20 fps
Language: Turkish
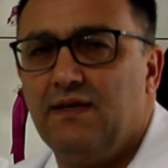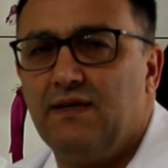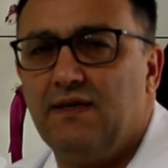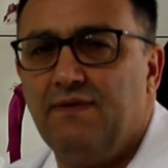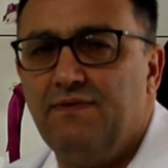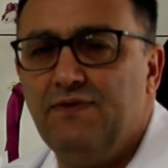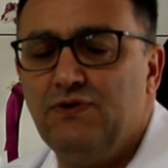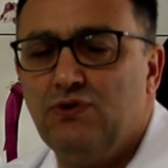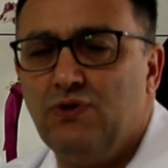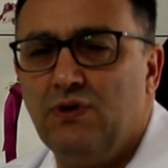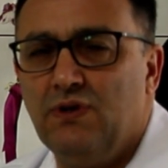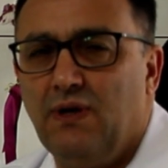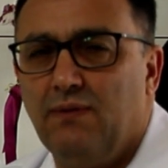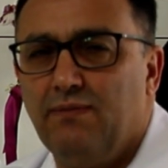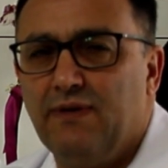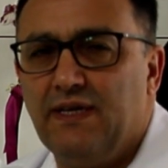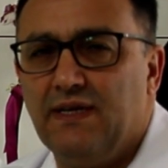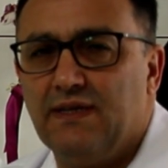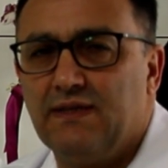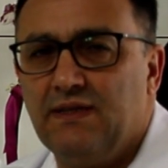revizyon
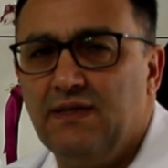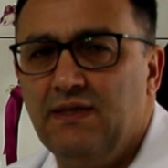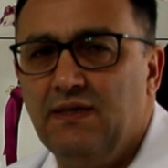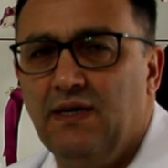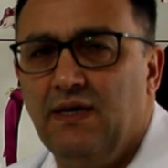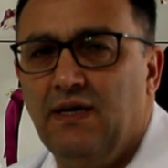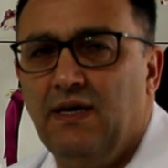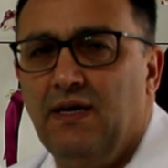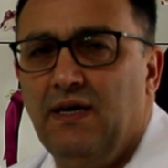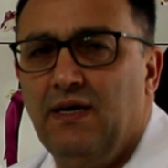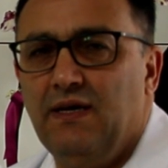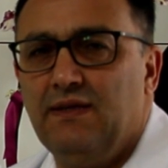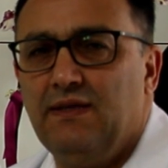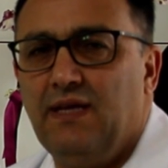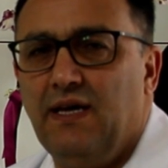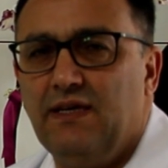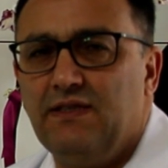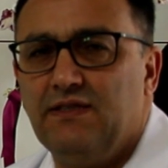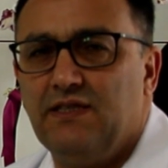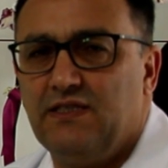ameliyatı
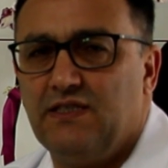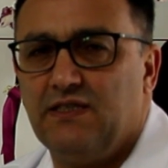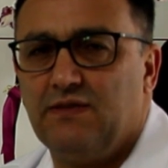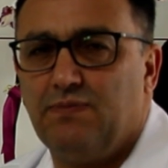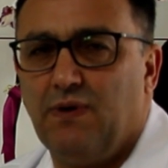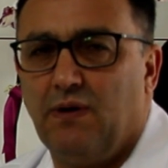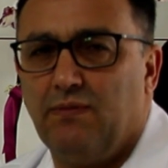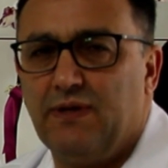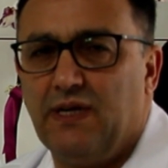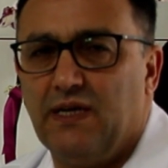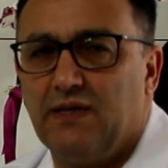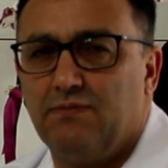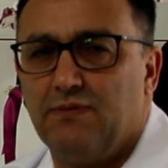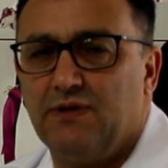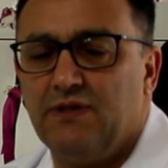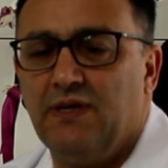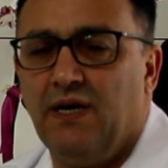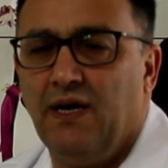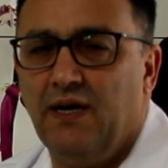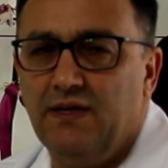tek çeşit bir ameliyat
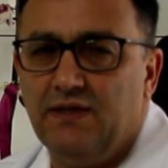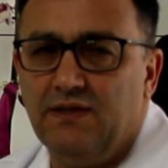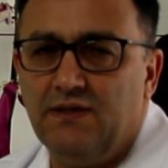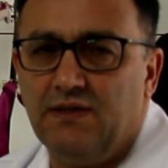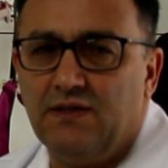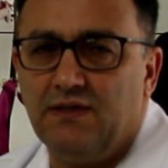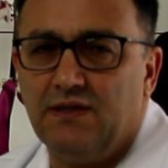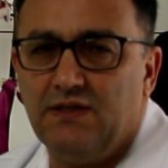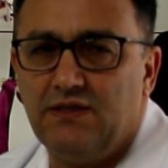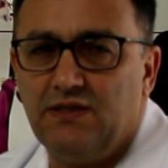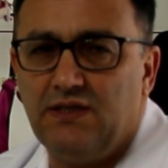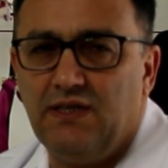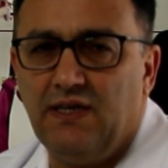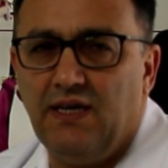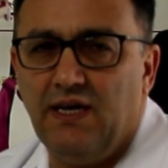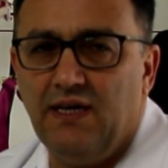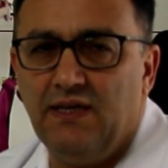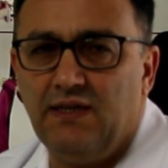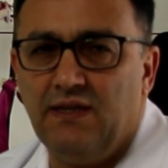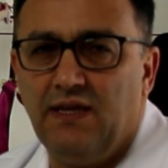mıdır? Hayır. E,
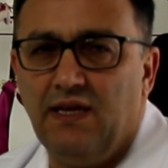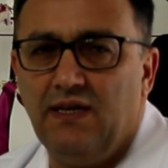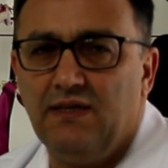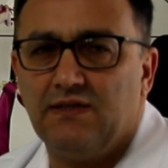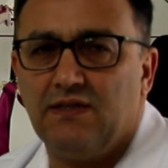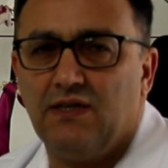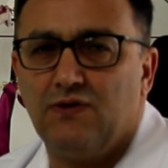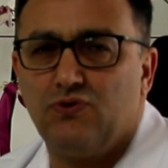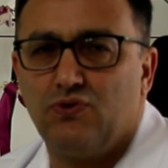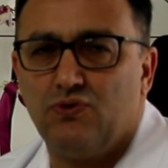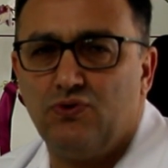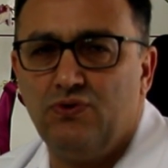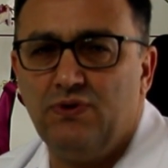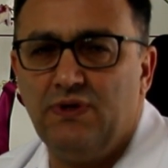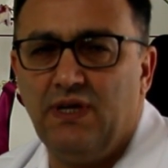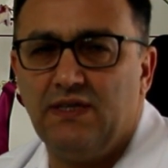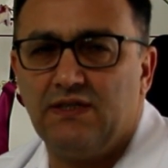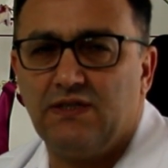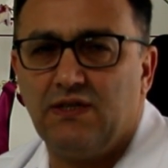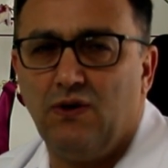şikayet neyse,
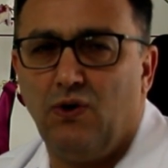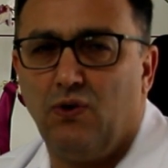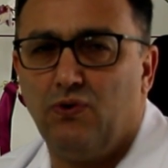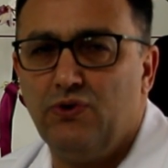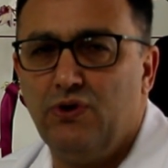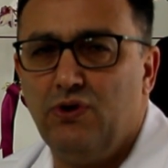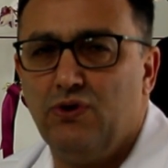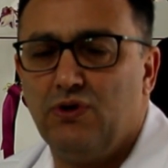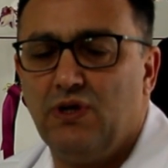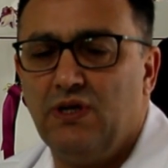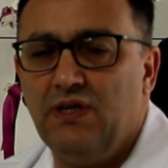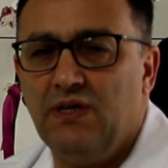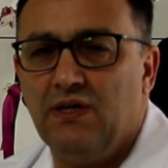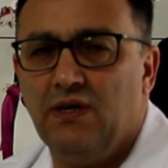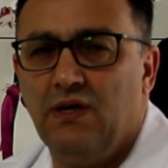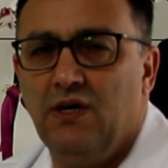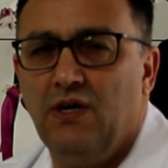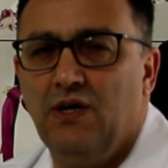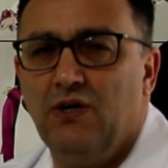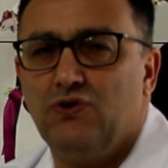sorun neyse ona
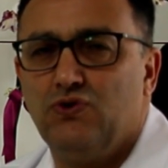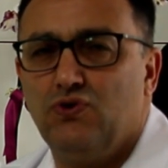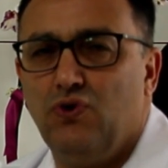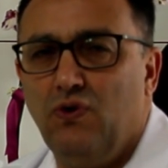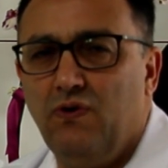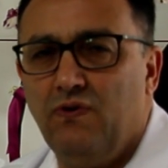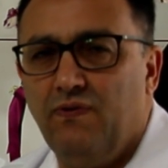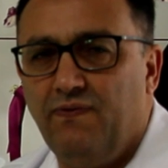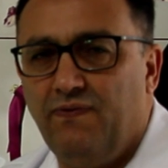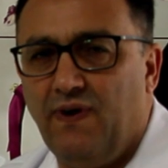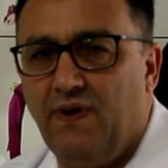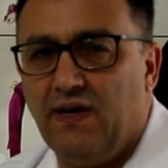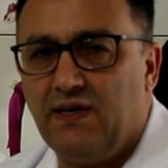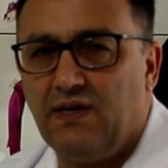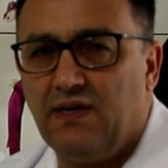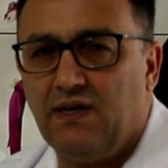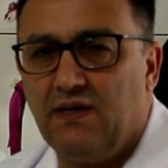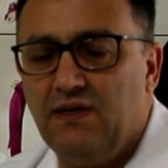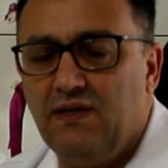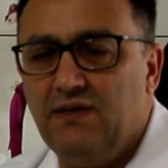yönelik çok
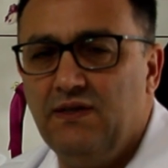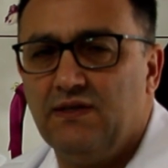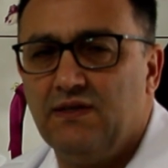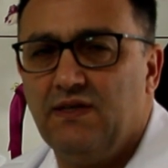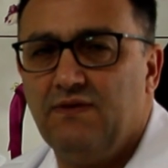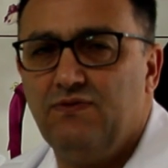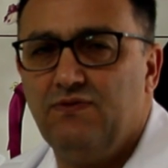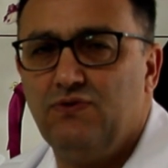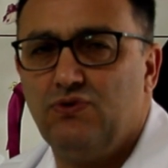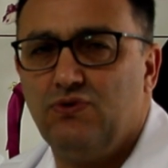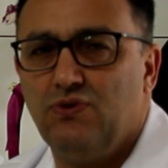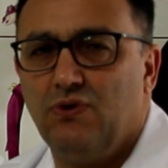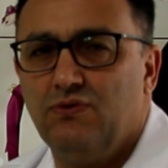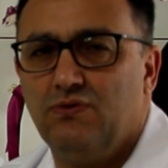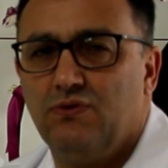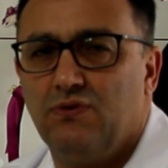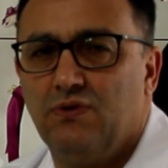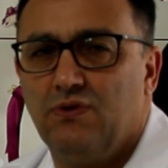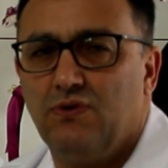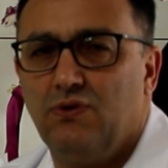farklı
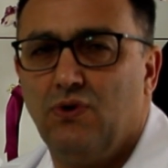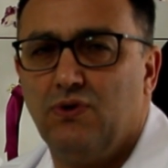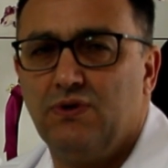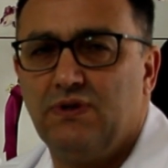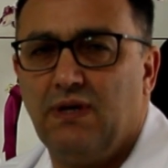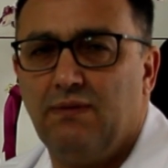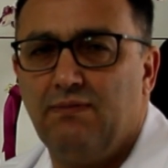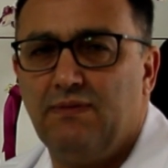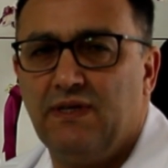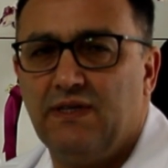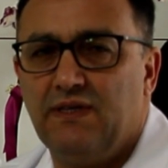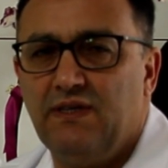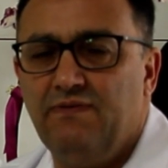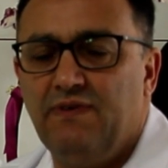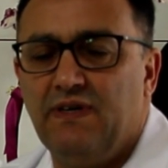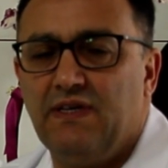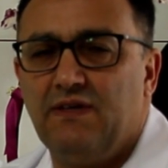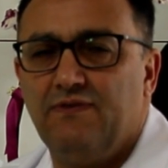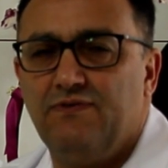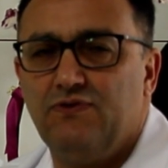revizyon
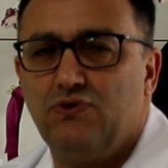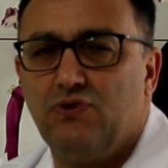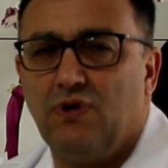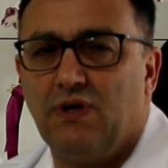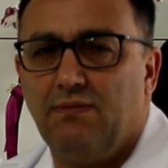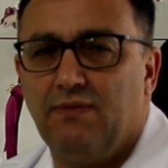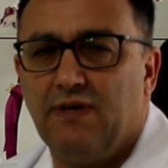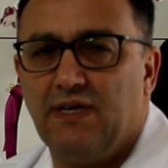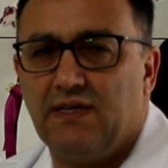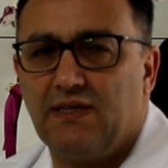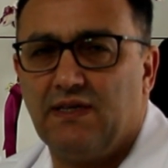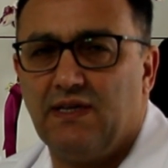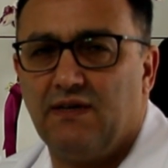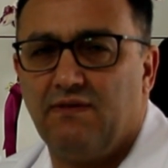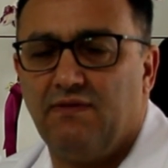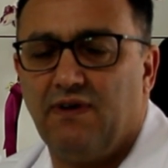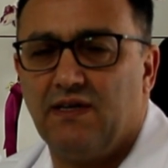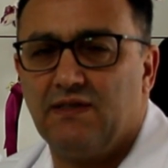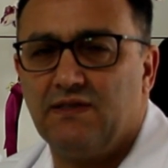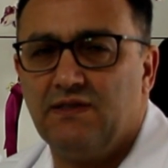yöntemleri ve revizyon
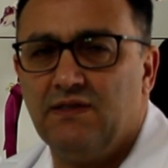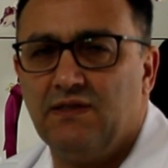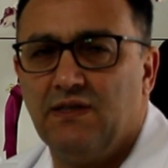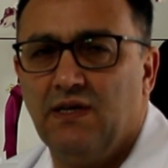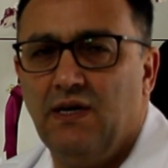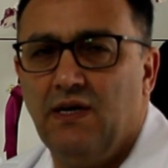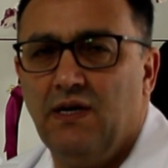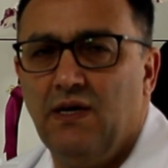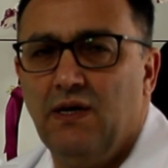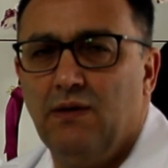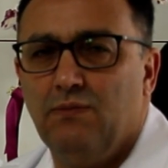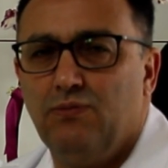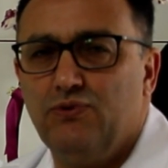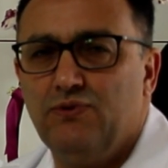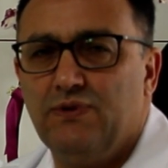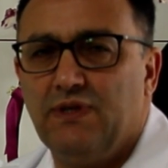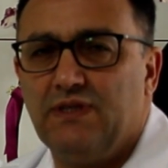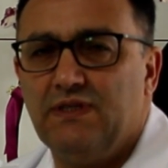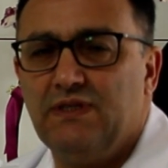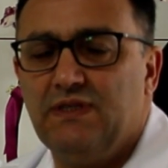ameliyatları vardır.
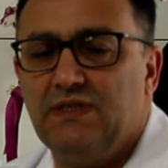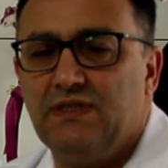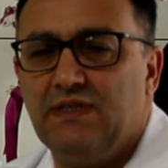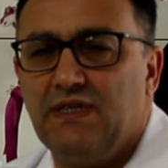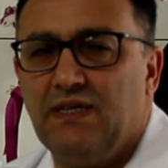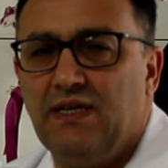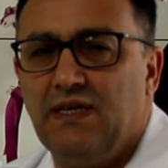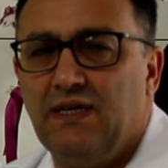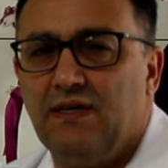Bunları sizlere